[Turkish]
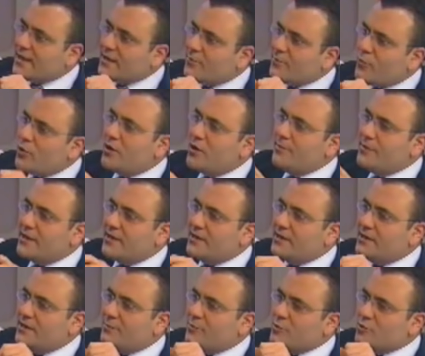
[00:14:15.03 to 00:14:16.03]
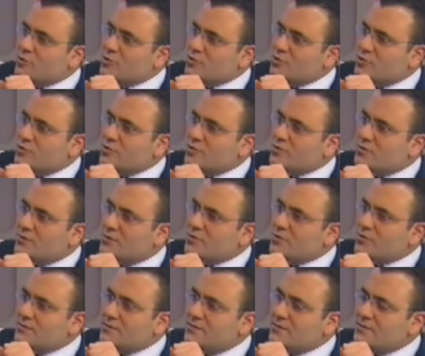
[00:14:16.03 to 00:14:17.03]
kürek böyle mi yapıyorsunuz?
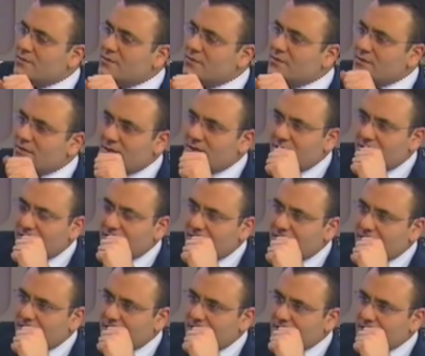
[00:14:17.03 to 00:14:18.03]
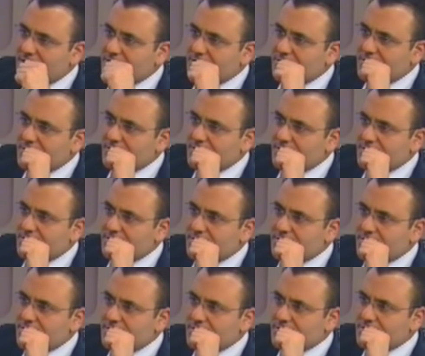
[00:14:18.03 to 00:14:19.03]
Şimdi bakın benim yaptığım kazılarım
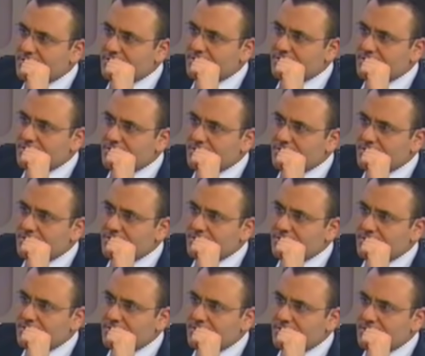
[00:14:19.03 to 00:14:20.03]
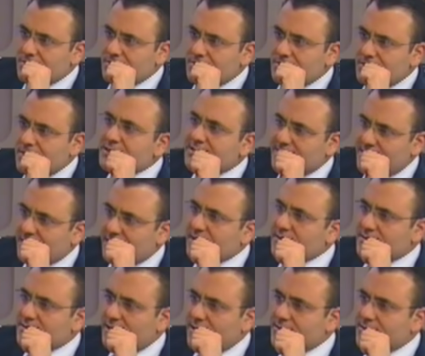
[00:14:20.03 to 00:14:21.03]
e, çok saplıydı.
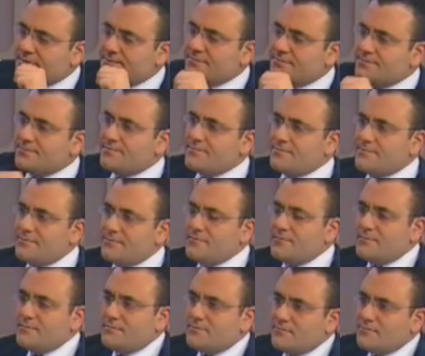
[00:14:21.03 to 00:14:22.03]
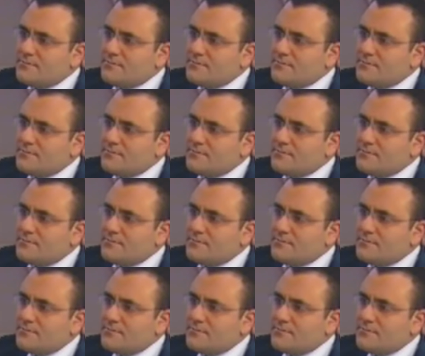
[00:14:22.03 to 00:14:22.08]
Kesinlikle. İlk dönemlerde